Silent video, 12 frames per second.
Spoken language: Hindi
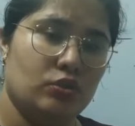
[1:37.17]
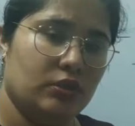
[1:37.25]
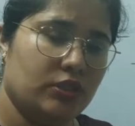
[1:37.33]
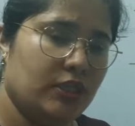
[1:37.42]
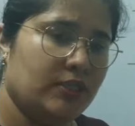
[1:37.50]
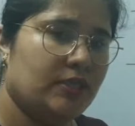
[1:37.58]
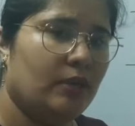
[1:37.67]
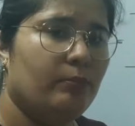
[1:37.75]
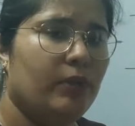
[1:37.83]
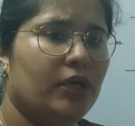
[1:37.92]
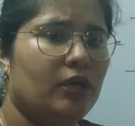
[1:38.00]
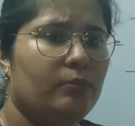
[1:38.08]
चीज़ से
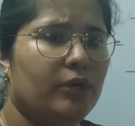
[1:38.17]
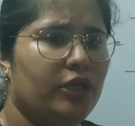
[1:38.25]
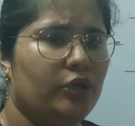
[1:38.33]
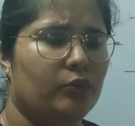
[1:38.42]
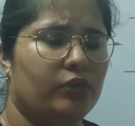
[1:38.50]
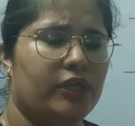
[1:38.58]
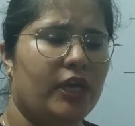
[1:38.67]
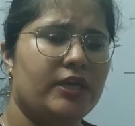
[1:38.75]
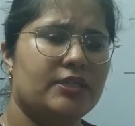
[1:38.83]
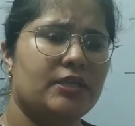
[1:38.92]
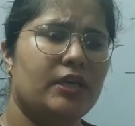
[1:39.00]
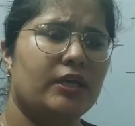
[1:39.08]
मिलकर बनी होती हैं
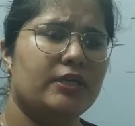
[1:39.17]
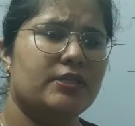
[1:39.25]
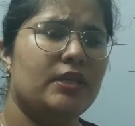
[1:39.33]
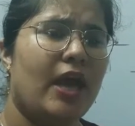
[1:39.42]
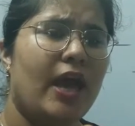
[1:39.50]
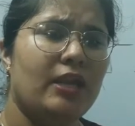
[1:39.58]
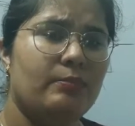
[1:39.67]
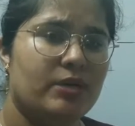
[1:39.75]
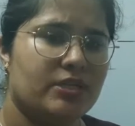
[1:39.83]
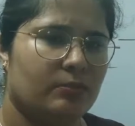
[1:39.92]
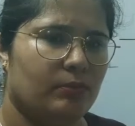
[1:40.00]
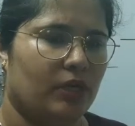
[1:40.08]
किसी ना किसी
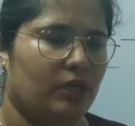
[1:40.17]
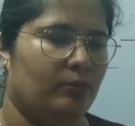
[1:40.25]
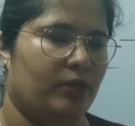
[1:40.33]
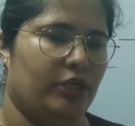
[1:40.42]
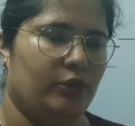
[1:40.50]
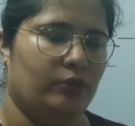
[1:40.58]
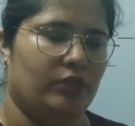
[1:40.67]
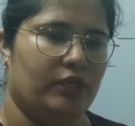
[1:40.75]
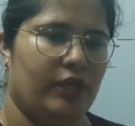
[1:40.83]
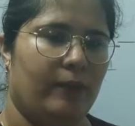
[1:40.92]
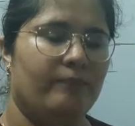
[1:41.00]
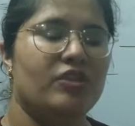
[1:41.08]
एलिमेंट से मिलकर बनी
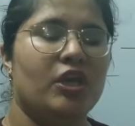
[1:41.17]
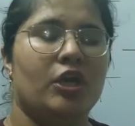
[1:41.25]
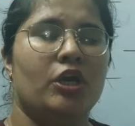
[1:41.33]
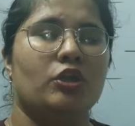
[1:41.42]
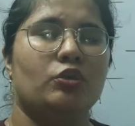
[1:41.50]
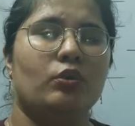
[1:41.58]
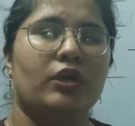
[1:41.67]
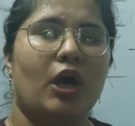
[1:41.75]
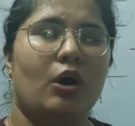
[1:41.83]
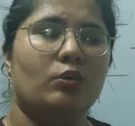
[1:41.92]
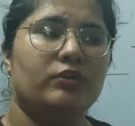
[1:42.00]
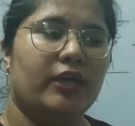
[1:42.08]
होती हैं तो
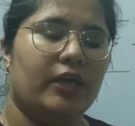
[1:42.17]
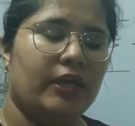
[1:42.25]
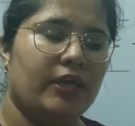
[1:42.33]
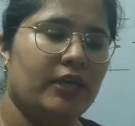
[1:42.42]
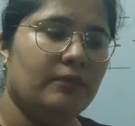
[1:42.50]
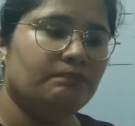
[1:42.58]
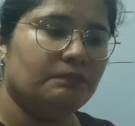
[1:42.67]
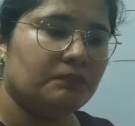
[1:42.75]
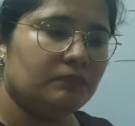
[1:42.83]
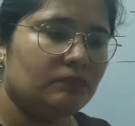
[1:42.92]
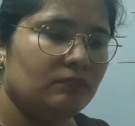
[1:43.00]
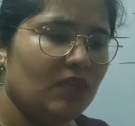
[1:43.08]
क्या होता है कि
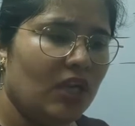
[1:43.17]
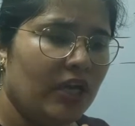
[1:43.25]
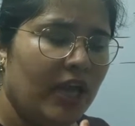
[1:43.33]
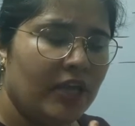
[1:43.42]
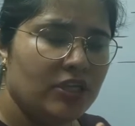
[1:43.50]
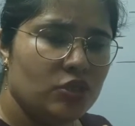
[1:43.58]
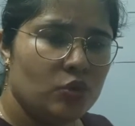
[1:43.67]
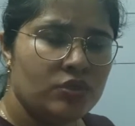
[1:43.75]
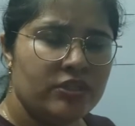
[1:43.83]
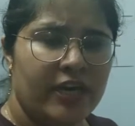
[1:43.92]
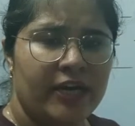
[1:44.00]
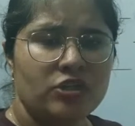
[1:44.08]
जो
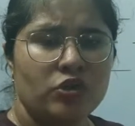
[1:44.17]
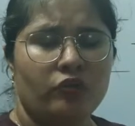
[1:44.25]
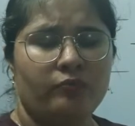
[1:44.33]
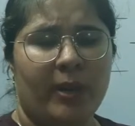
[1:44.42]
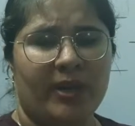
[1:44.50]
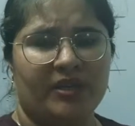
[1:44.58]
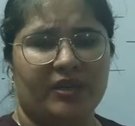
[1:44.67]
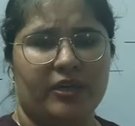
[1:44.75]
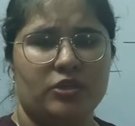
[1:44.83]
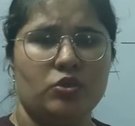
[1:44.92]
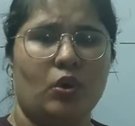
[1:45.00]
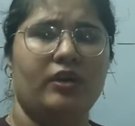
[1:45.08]
स्टेट्स ऑफ मैटर
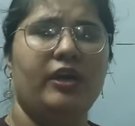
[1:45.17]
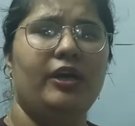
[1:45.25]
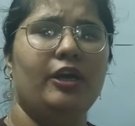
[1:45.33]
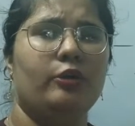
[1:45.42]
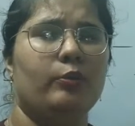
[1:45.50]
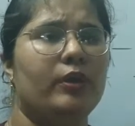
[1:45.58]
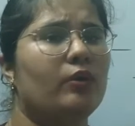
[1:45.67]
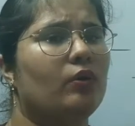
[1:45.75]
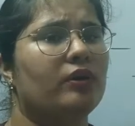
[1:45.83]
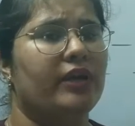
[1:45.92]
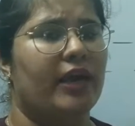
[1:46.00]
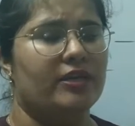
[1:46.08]
हैं सॉलिड लिक्विड
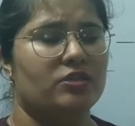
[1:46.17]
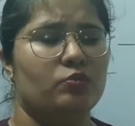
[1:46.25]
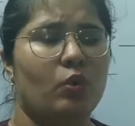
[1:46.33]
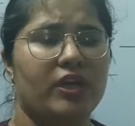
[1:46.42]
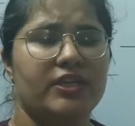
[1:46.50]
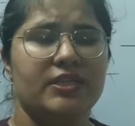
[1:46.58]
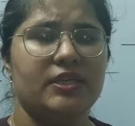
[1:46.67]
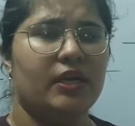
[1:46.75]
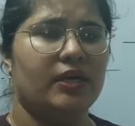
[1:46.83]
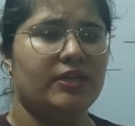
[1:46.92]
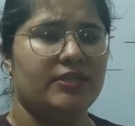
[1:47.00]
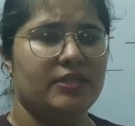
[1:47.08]
और गैस वो किसी
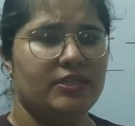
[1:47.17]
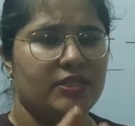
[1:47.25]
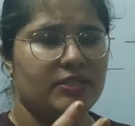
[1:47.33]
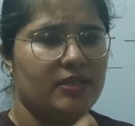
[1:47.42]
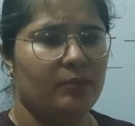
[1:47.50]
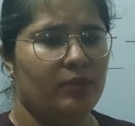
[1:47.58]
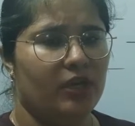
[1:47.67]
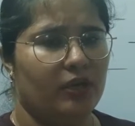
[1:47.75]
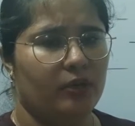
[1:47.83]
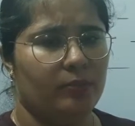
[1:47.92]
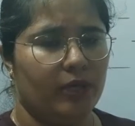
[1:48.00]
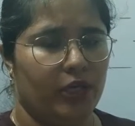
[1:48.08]
ना किसी चीज़ से
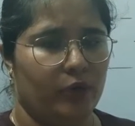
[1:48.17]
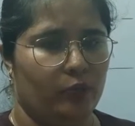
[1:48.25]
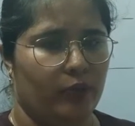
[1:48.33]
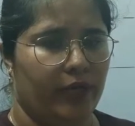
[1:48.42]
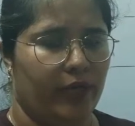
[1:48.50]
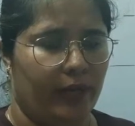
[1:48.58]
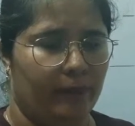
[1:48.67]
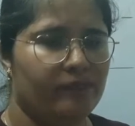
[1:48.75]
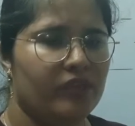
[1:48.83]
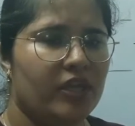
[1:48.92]
मिलकर बने हुए हैं